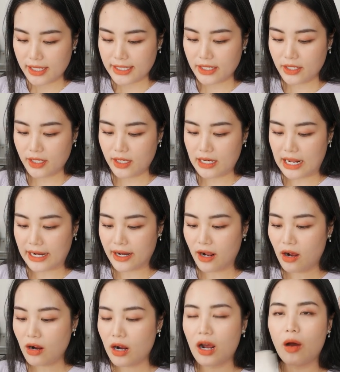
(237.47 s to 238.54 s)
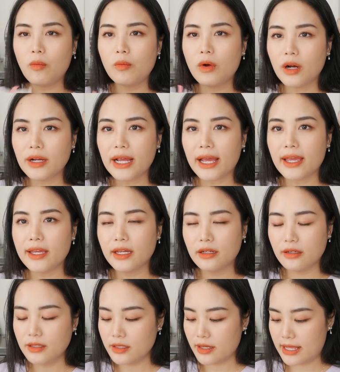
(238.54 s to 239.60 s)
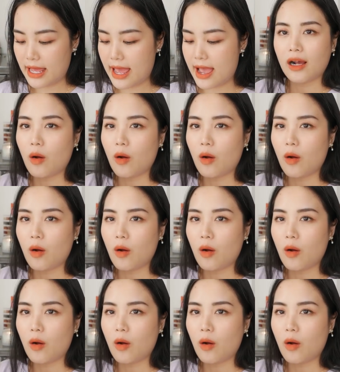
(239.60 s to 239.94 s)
cho nên là nó không có gây kích ứng cho da,